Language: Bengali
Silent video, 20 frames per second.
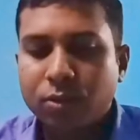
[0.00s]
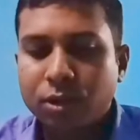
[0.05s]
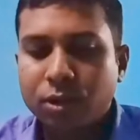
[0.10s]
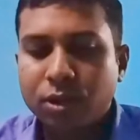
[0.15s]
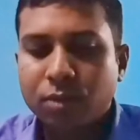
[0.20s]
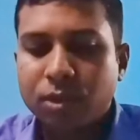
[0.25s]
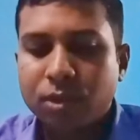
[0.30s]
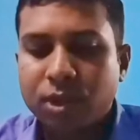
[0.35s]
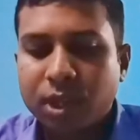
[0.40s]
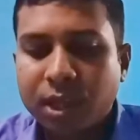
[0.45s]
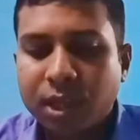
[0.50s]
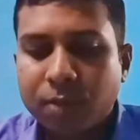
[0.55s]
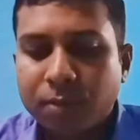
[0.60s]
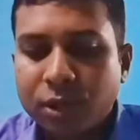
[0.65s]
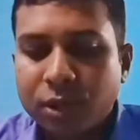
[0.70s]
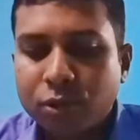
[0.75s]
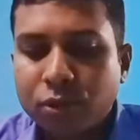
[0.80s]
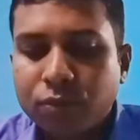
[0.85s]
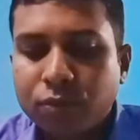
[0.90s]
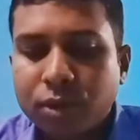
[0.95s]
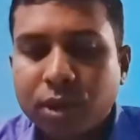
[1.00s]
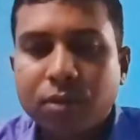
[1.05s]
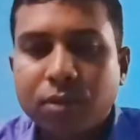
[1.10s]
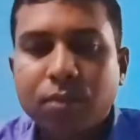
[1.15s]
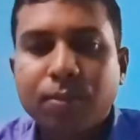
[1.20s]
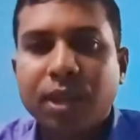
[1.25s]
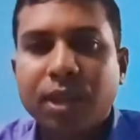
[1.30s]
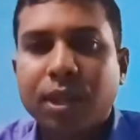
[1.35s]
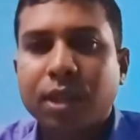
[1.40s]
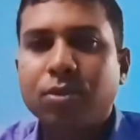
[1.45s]
সমস্যায় আমরা সুফুটানো
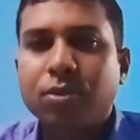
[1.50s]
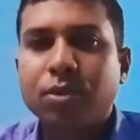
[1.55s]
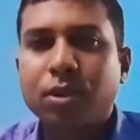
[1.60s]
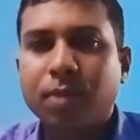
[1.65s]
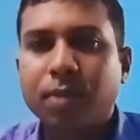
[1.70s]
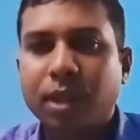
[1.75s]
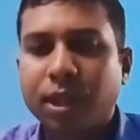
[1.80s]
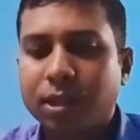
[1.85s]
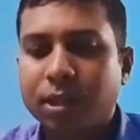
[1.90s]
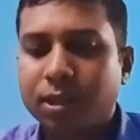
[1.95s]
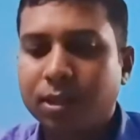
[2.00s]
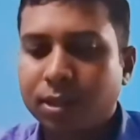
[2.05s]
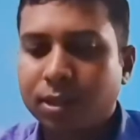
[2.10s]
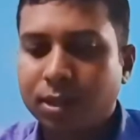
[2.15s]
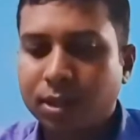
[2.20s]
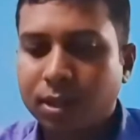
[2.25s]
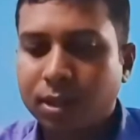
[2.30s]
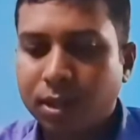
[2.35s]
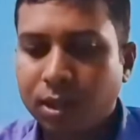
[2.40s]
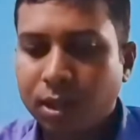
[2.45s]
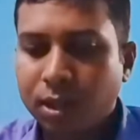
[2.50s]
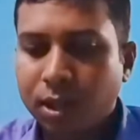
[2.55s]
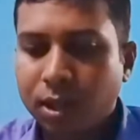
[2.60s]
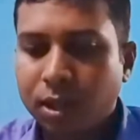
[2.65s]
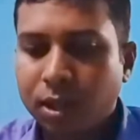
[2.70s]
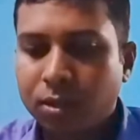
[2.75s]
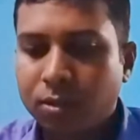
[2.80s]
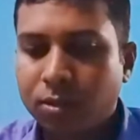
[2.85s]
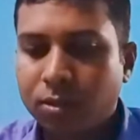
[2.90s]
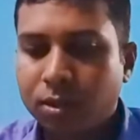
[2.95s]
ব্যথা খুঁজে পাই
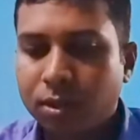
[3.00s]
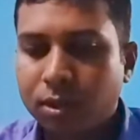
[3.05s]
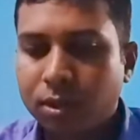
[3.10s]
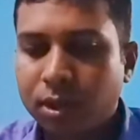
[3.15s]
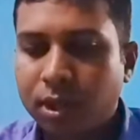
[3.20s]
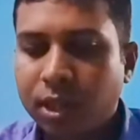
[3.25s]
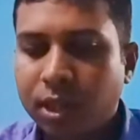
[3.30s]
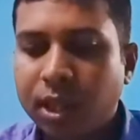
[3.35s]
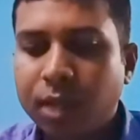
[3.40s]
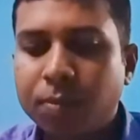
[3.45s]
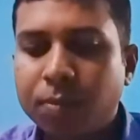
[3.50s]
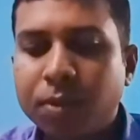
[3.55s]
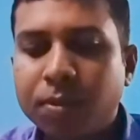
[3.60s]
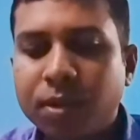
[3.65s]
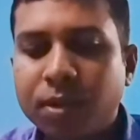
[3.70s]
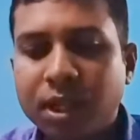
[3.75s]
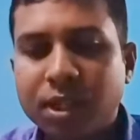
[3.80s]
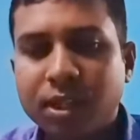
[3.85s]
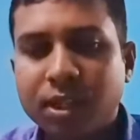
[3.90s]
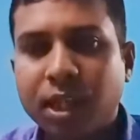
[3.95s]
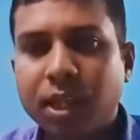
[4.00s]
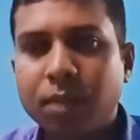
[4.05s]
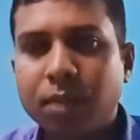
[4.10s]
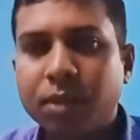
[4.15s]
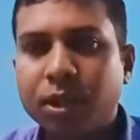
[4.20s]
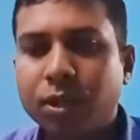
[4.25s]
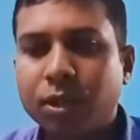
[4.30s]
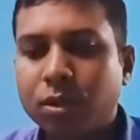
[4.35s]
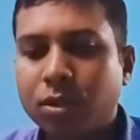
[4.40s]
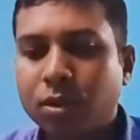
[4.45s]
তো দেহের বিভিন্ন স্থানে
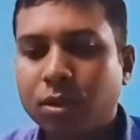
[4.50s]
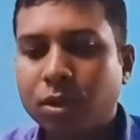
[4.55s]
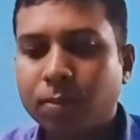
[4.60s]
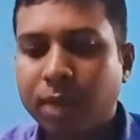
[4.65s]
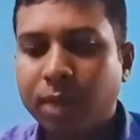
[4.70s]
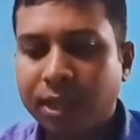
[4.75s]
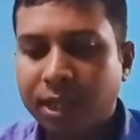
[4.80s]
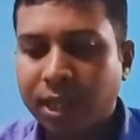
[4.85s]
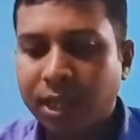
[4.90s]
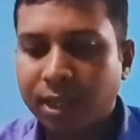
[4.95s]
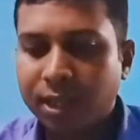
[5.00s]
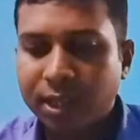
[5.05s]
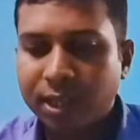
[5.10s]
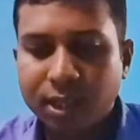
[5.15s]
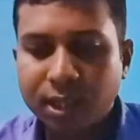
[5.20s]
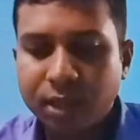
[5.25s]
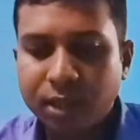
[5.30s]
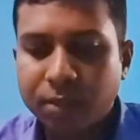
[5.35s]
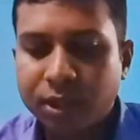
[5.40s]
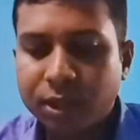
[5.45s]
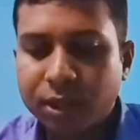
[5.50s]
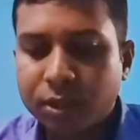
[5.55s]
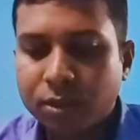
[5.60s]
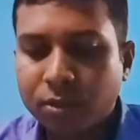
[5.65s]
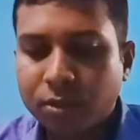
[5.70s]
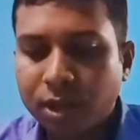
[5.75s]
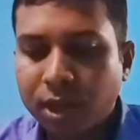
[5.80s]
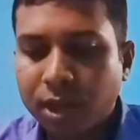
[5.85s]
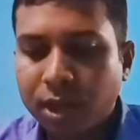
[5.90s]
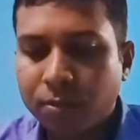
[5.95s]
বিদ্যকর ব্যথা দেখি বিশেষ করে
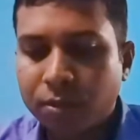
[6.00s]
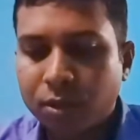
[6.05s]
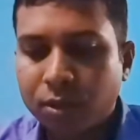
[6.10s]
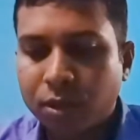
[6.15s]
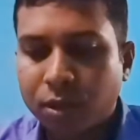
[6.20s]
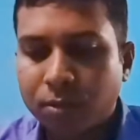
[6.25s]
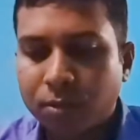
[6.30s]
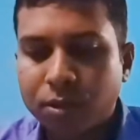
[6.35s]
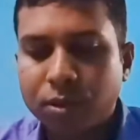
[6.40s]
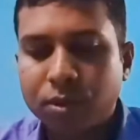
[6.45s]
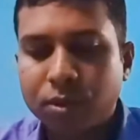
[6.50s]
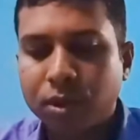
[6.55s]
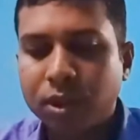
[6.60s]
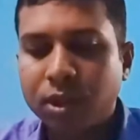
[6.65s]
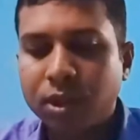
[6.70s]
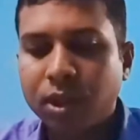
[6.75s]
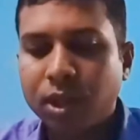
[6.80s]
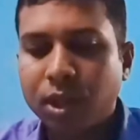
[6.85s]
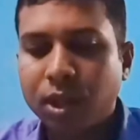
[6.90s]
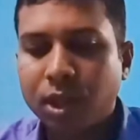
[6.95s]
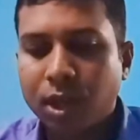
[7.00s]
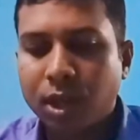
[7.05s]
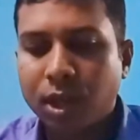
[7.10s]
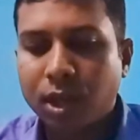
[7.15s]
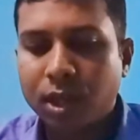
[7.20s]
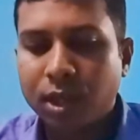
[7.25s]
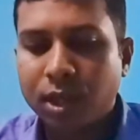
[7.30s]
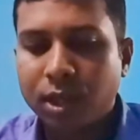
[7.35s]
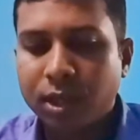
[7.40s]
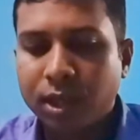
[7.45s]
এবং অবশ্যই
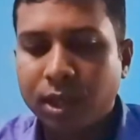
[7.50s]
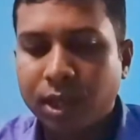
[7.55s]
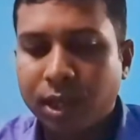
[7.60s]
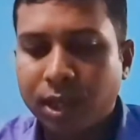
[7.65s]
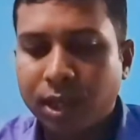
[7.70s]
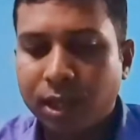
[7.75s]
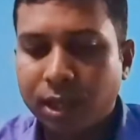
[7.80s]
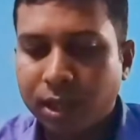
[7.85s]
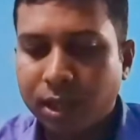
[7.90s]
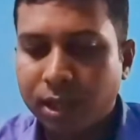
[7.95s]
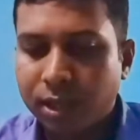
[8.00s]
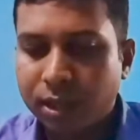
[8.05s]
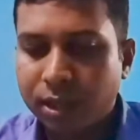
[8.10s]
এরা এই